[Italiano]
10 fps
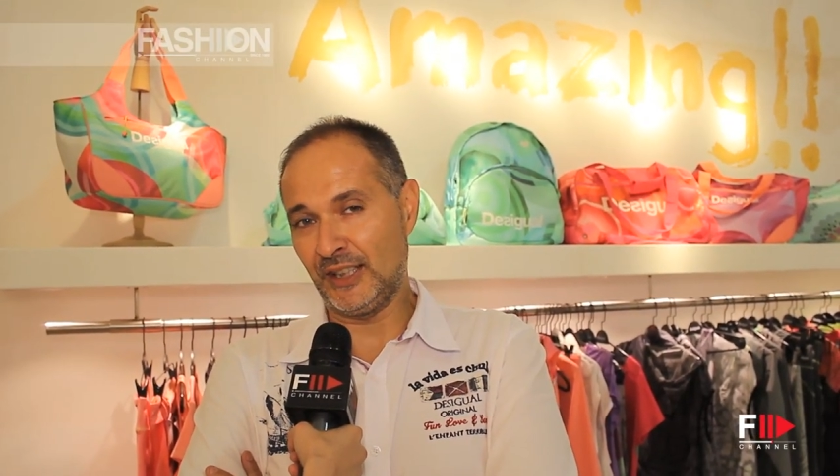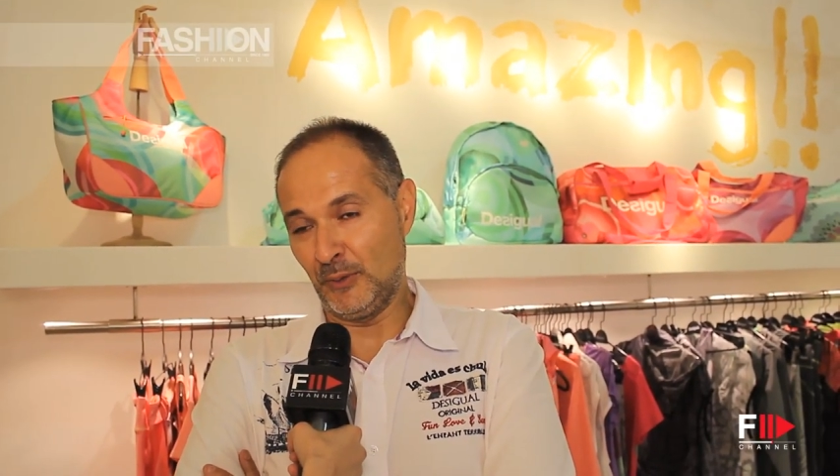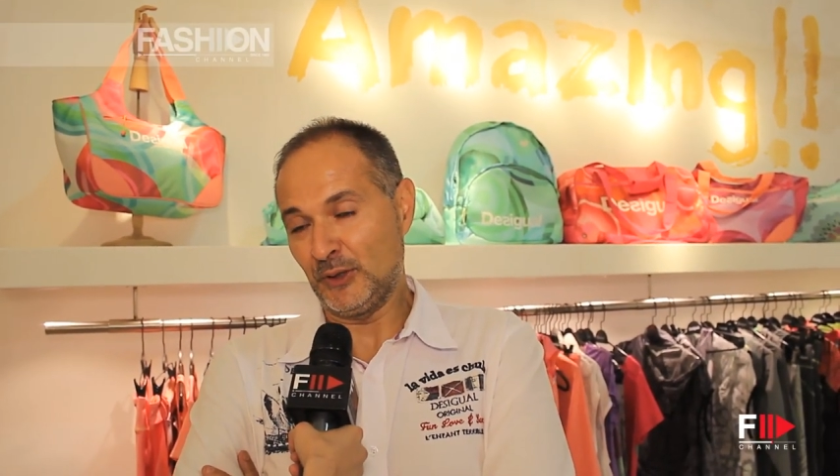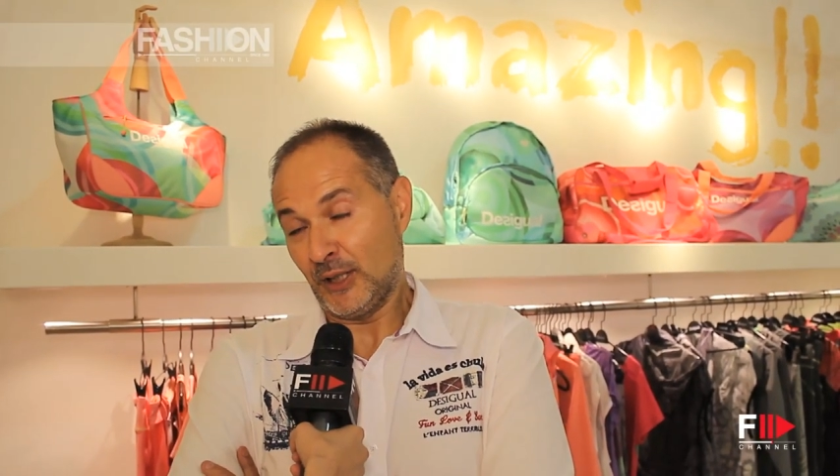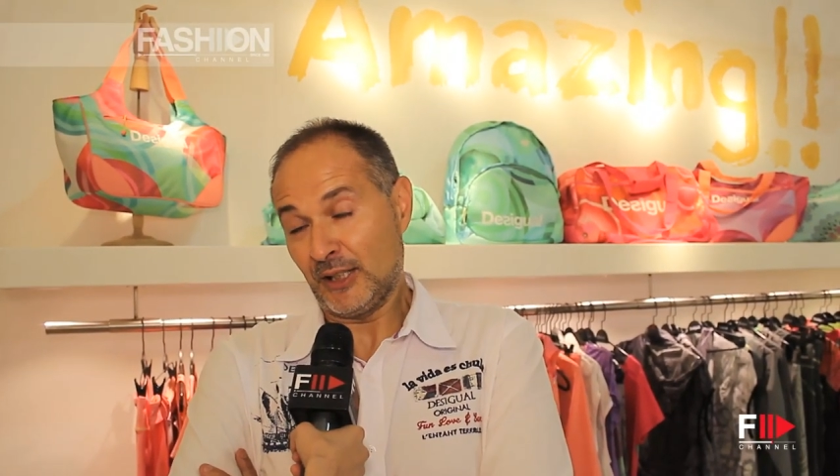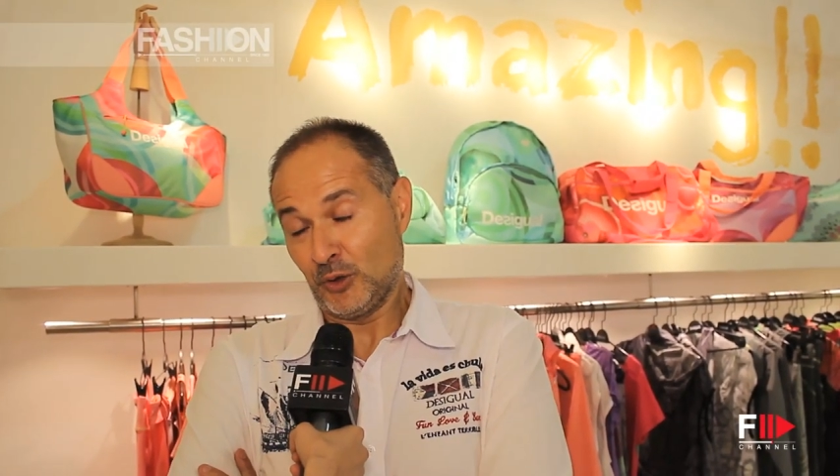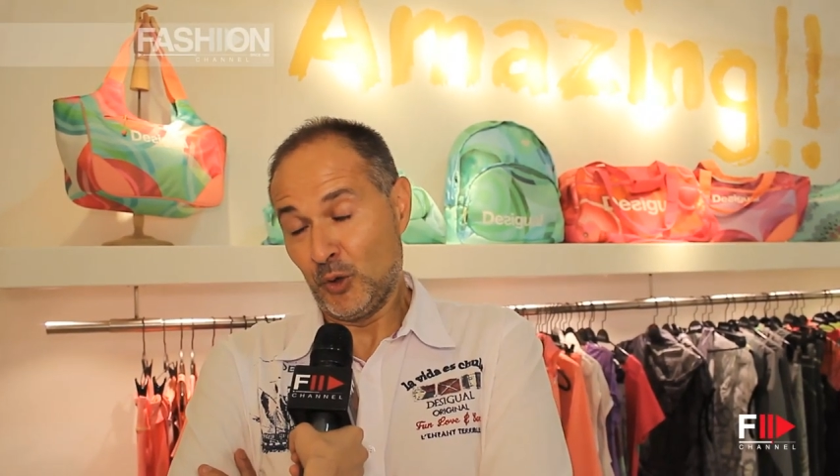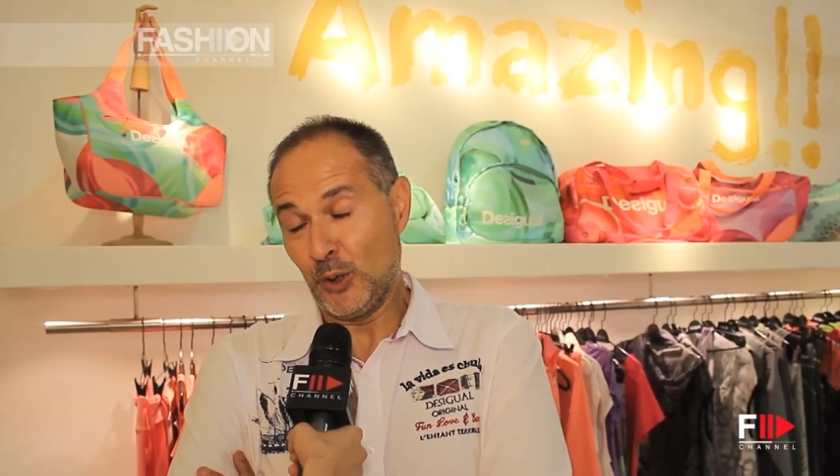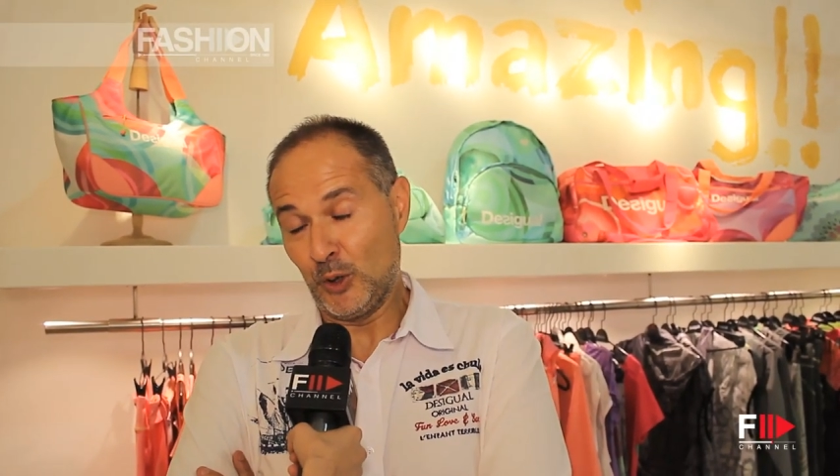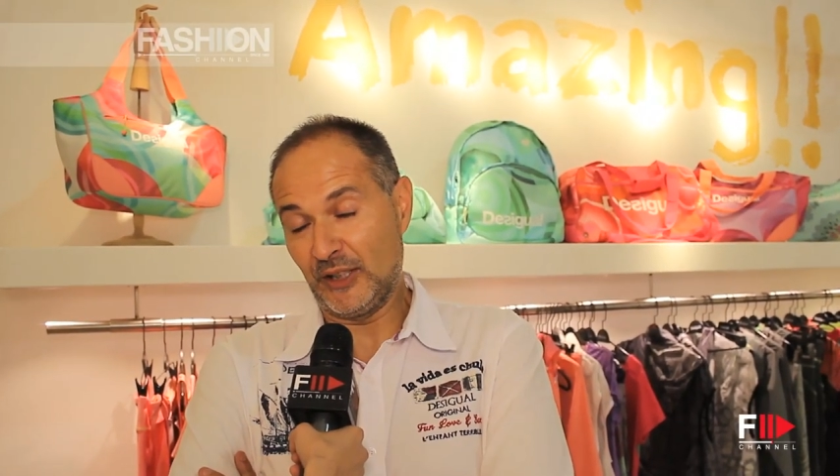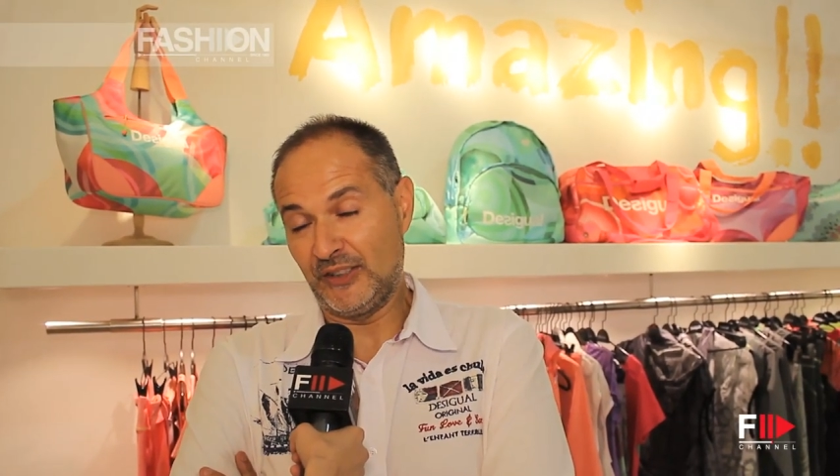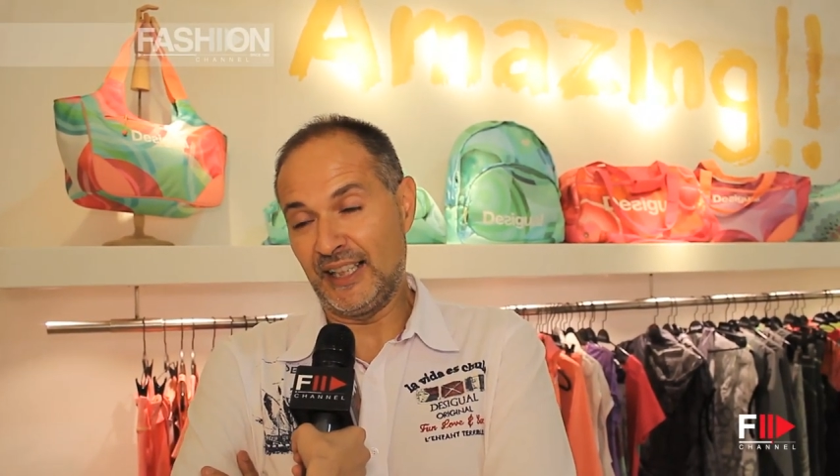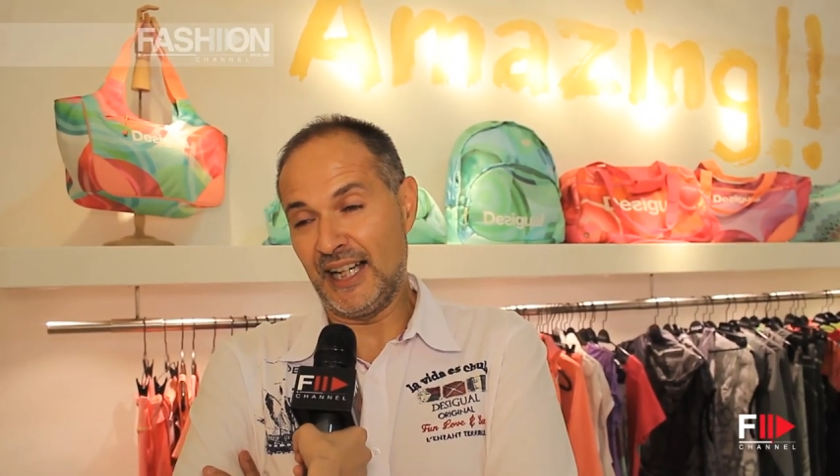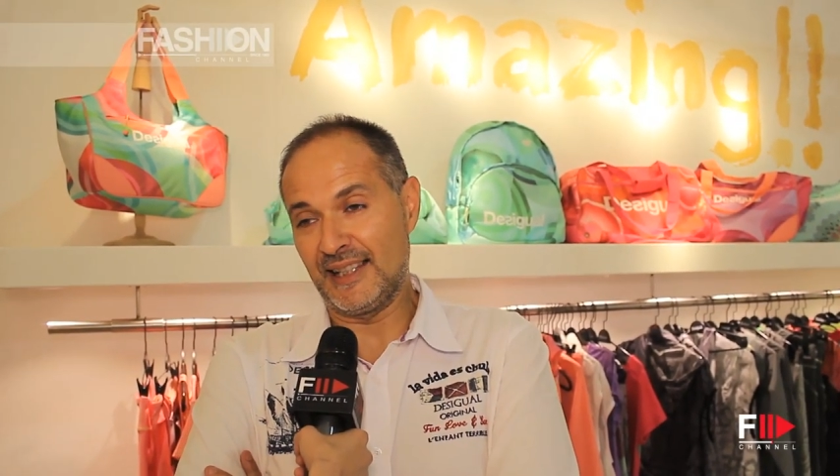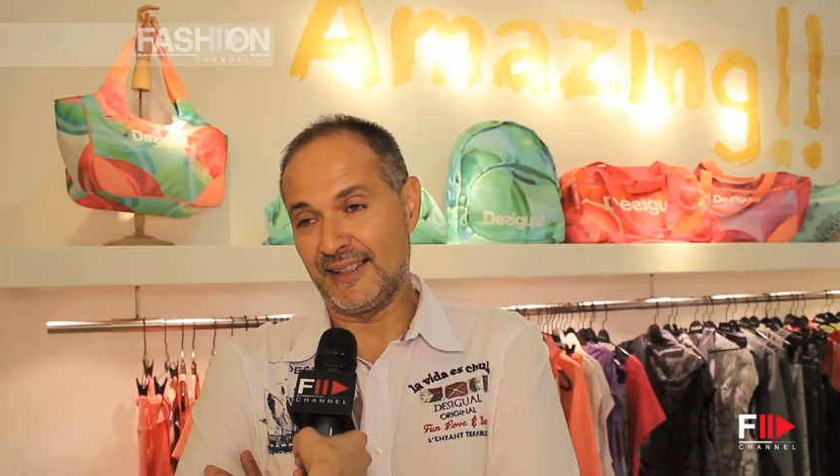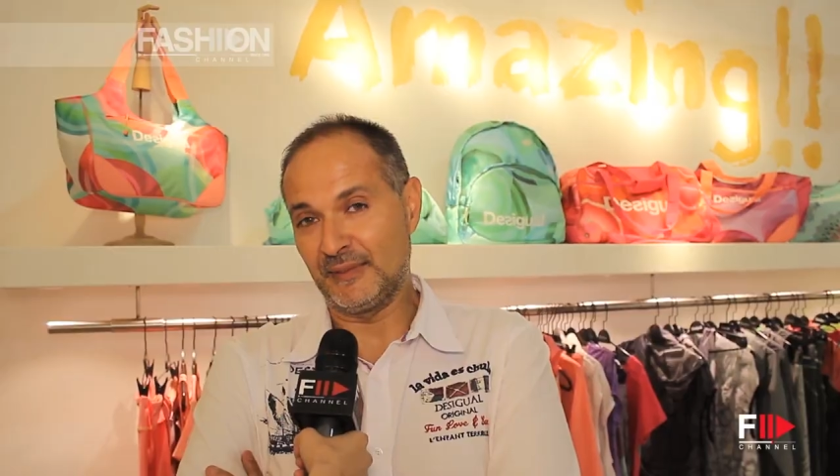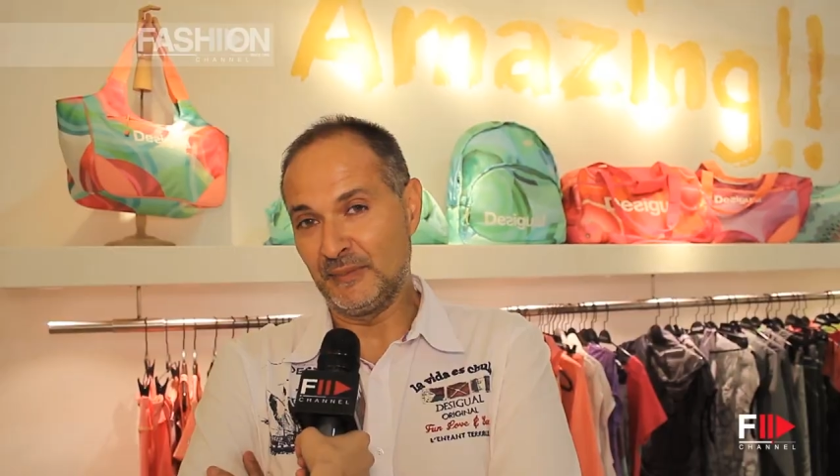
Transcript: in questo caso con quello che si calza.